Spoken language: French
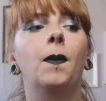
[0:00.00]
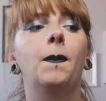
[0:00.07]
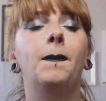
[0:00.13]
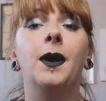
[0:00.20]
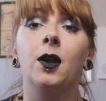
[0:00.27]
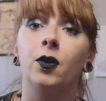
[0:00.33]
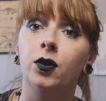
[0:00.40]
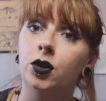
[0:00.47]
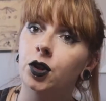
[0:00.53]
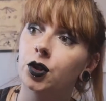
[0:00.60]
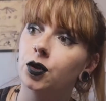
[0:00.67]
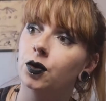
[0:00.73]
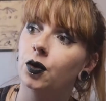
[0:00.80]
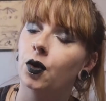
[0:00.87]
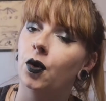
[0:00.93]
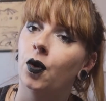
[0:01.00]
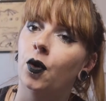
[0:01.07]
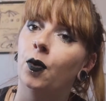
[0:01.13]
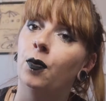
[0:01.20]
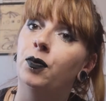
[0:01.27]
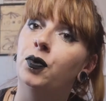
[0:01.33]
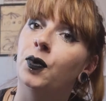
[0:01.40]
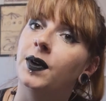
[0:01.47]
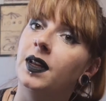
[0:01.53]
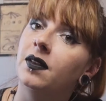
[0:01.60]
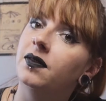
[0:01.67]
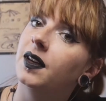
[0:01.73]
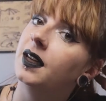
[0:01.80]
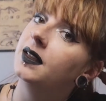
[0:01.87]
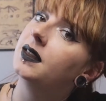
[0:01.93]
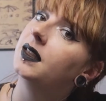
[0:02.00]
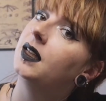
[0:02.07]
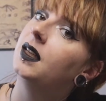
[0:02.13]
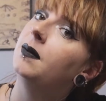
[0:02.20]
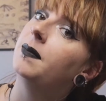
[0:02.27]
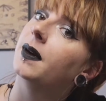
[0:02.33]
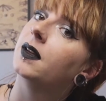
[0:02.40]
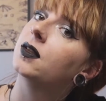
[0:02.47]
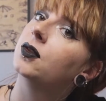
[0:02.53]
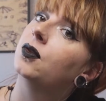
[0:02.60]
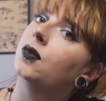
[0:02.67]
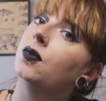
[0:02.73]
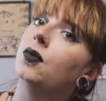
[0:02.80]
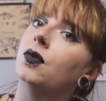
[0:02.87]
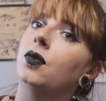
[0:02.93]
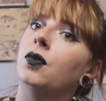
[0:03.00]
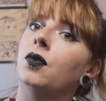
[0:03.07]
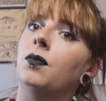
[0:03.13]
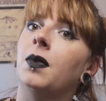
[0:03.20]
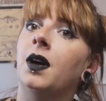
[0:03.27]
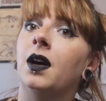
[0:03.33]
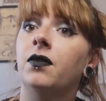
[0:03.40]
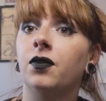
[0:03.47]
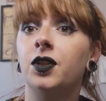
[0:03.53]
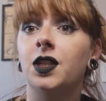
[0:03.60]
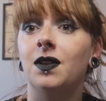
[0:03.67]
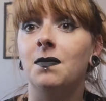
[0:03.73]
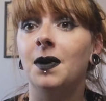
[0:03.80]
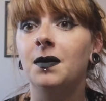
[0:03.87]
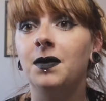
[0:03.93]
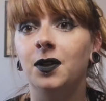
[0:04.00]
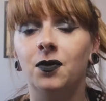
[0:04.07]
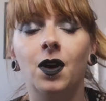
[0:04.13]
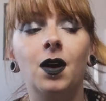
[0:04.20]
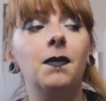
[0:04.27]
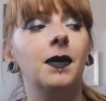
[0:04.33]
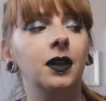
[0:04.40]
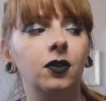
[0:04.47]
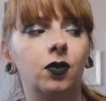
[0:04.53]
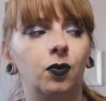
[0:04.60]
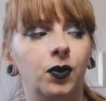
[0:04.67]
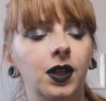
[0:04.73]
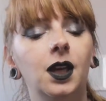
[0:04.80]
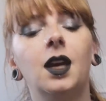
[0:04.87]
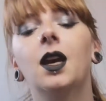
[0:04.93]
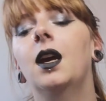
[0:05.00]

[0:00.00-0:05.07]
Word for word: pas Lush pour les fêtes et parce que ben, avant j'avais pas de baignoire, maintenant oui.